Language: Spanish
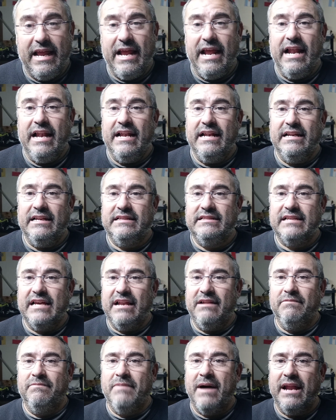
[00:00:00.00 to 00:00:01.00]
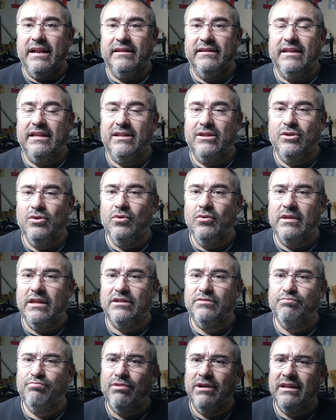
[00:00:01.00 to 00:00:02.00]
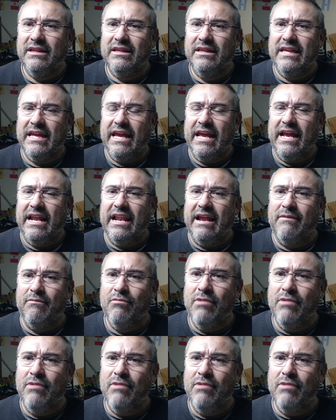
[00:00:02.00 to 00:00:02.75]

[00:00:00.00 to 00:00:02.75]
el salvarte tú después de la